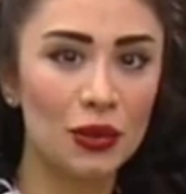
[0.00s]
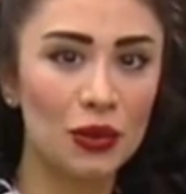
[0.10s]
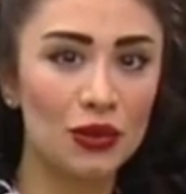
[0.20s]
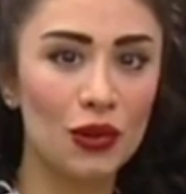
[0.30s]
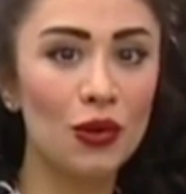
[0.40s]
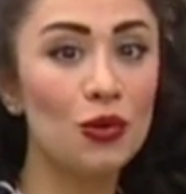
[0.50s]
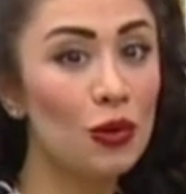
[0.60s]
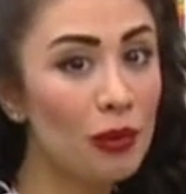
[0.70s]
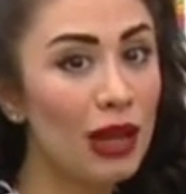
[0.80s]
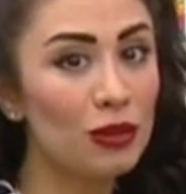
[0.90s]
doktor,
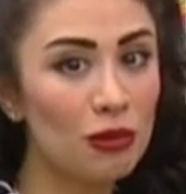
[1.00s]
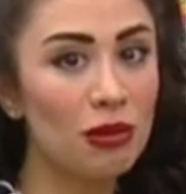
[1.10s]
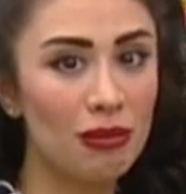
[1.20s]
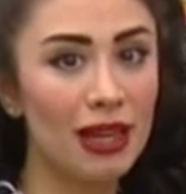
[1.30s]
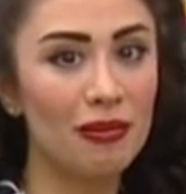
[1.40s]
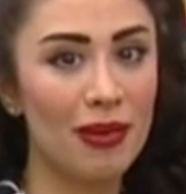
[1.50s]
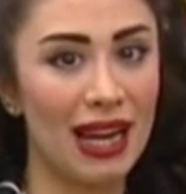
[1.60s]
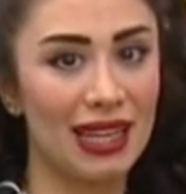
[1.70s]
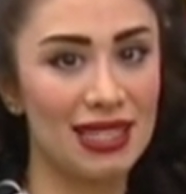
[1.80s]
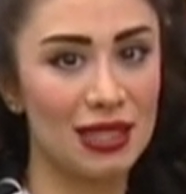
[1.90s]
Hüma Tüp Bebek
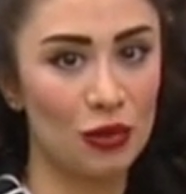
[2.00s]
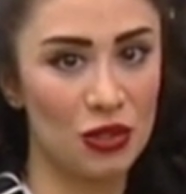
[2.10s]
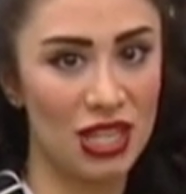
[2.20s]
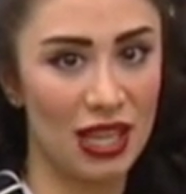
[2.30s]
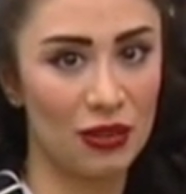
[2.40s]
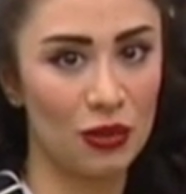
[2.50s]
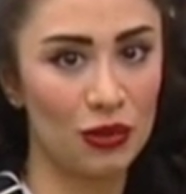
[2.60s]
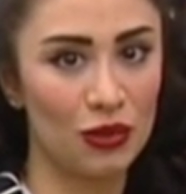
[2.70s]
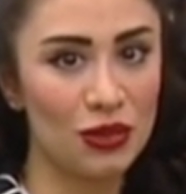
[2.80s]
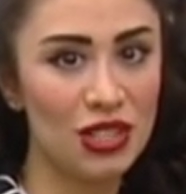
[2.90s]
Merkezi doçent
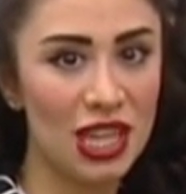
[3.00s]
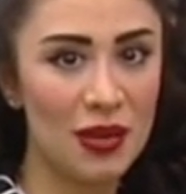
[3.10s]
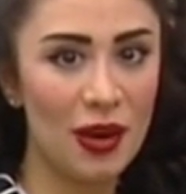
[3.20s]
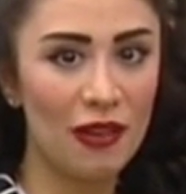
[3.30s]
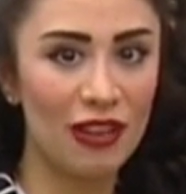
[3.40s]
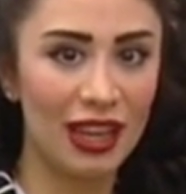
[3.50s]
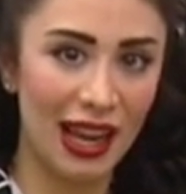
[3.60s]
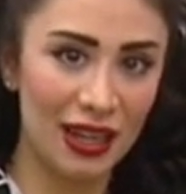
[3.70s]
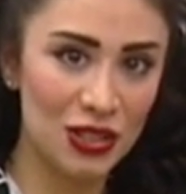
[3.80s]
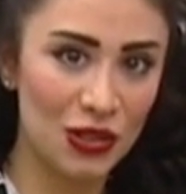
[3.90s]
doktoru Şeyma
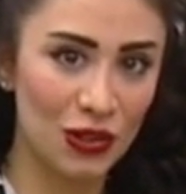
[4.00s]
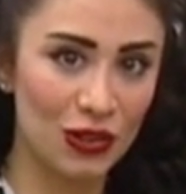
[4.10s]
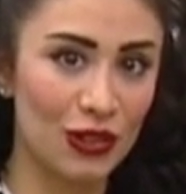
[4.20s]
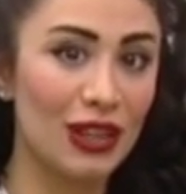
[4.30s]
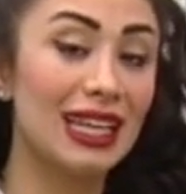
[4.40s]
Fenercioğlu